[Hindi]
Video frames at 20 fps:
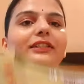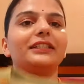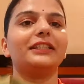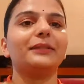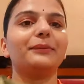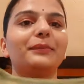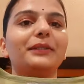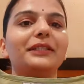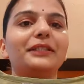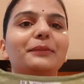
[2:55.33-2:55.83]
और
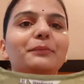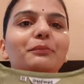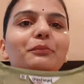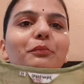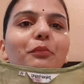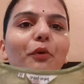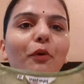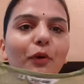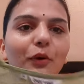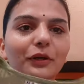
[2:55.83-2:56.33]
ये मेरी
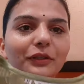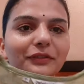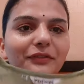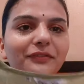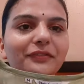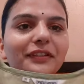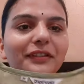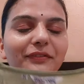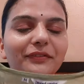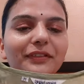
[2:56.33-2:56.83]
बहुत
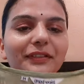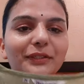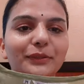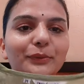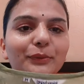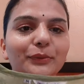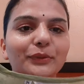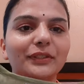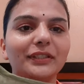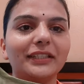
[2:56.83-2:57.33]
फेवरेट
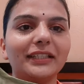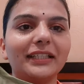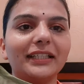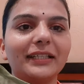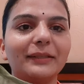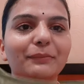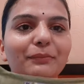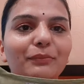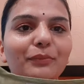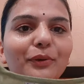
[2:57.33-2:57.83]
कुर्ती
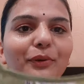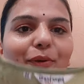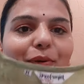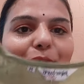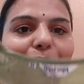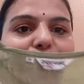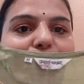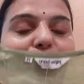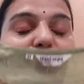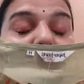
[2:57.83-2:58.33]
है
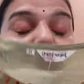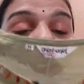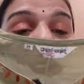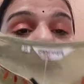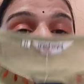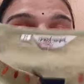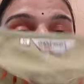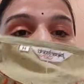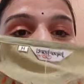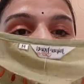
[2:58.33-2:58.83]
बहुत मुझे
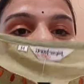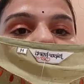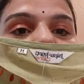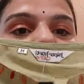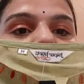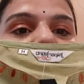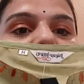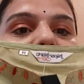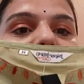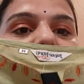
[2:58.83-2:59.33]
बहुत
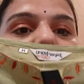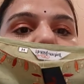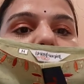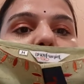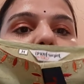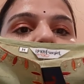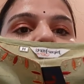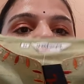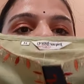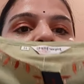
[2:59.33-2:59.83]
पसंद आई
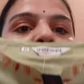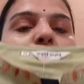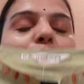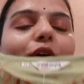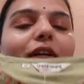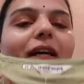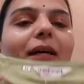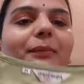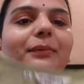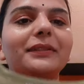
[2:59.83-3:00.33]
है
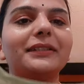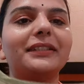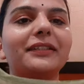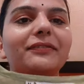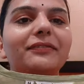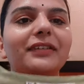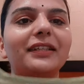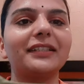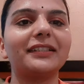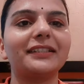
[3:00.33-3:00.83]
और आप
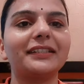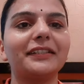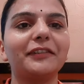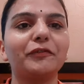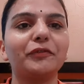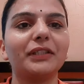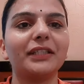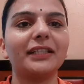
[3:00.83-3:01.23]
इसे फेस्टिव